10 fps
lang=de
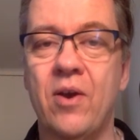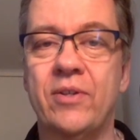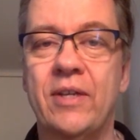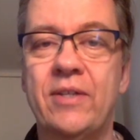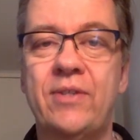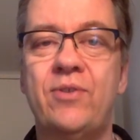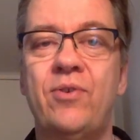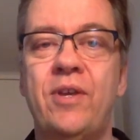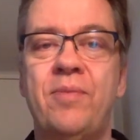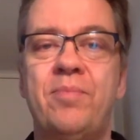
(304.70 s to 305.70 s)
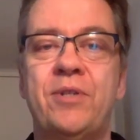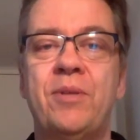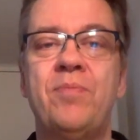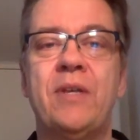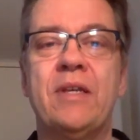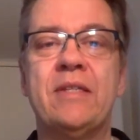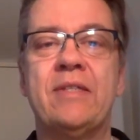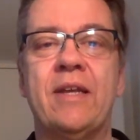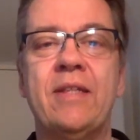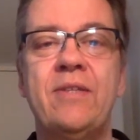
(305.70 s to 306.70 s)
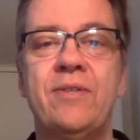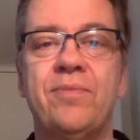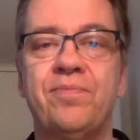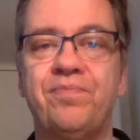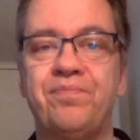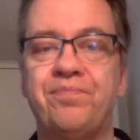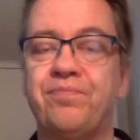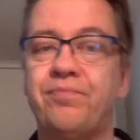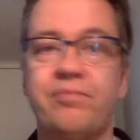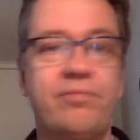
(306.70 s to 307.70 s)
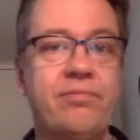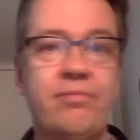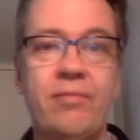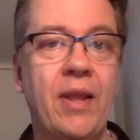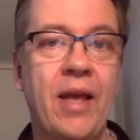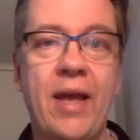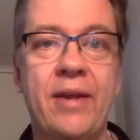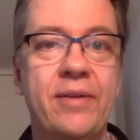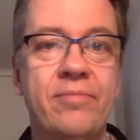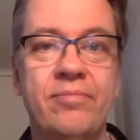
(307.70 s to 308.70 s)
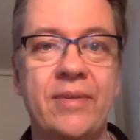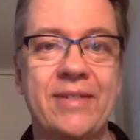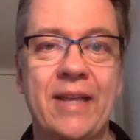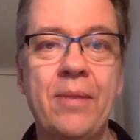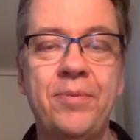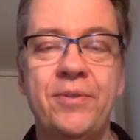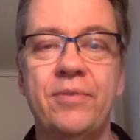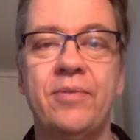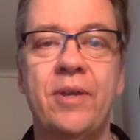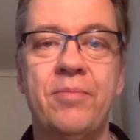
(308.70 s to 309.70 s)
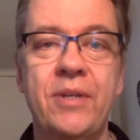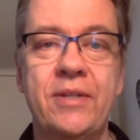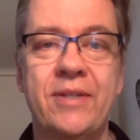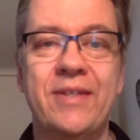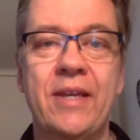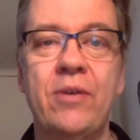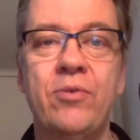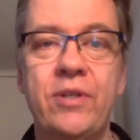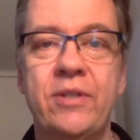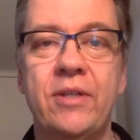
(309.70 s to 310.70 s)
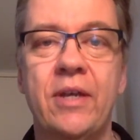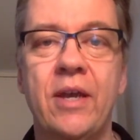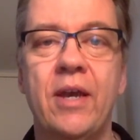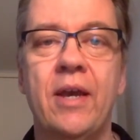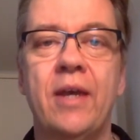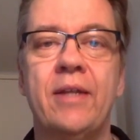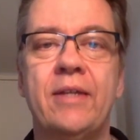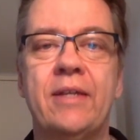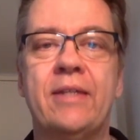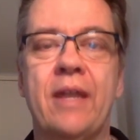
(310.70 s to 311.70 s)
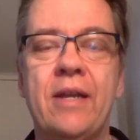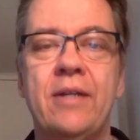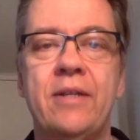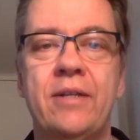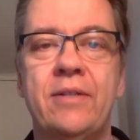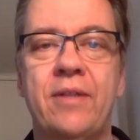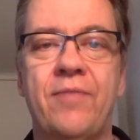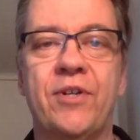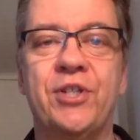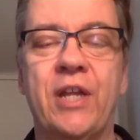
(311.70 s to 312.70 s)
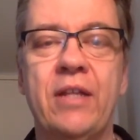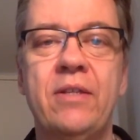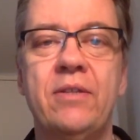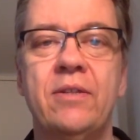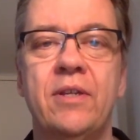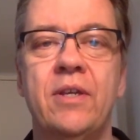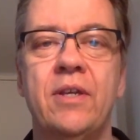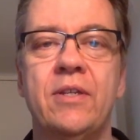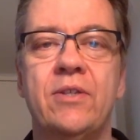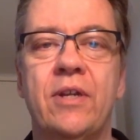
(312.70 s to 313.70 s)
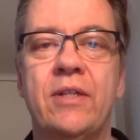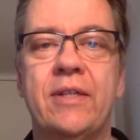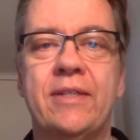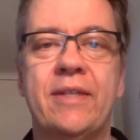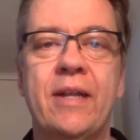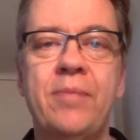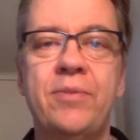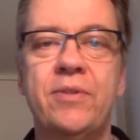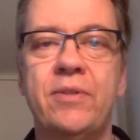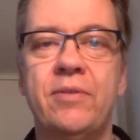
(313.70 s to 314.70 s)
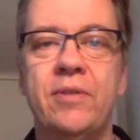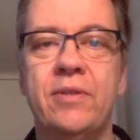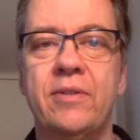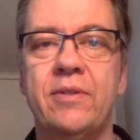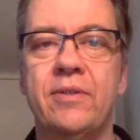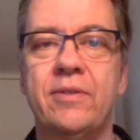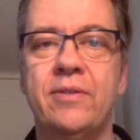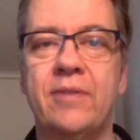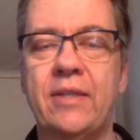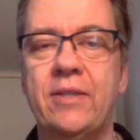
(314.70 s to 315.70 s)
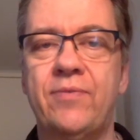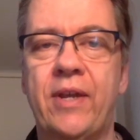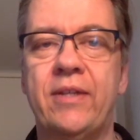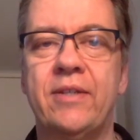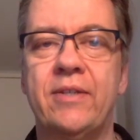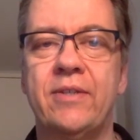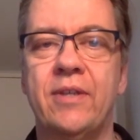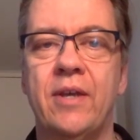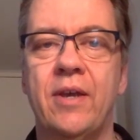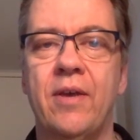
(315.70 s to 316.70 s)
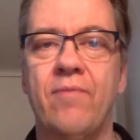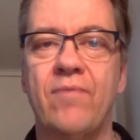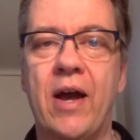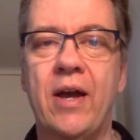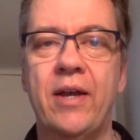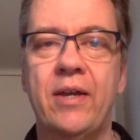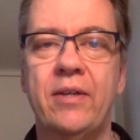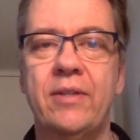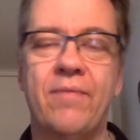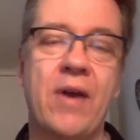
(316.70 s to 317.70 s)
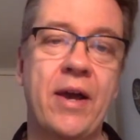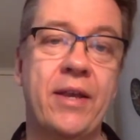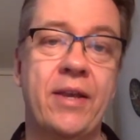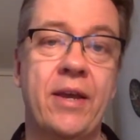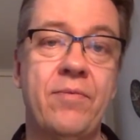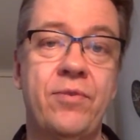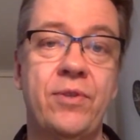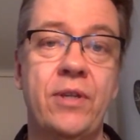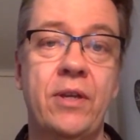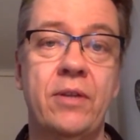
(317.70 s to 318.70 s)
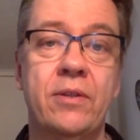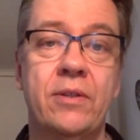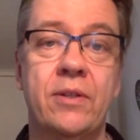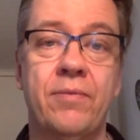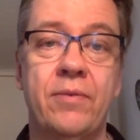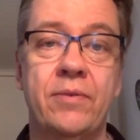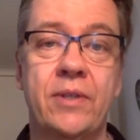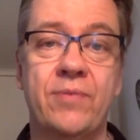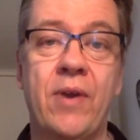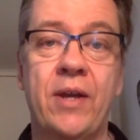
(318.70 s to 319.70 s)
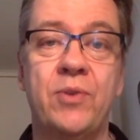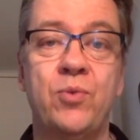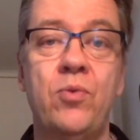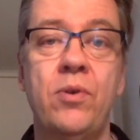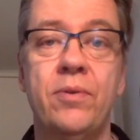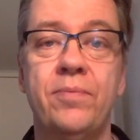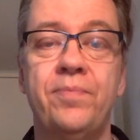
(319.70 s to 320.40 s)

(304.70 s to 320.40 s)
Und das ist so eine bestimmte Instanz, ein Selbst, eben nicht das Ego, nicht die, die Gedanken, nicht der Verstand, sondern das Selbst, das, das ist vielleicht das wahre, der wahre Kern von dir, das wahre Du.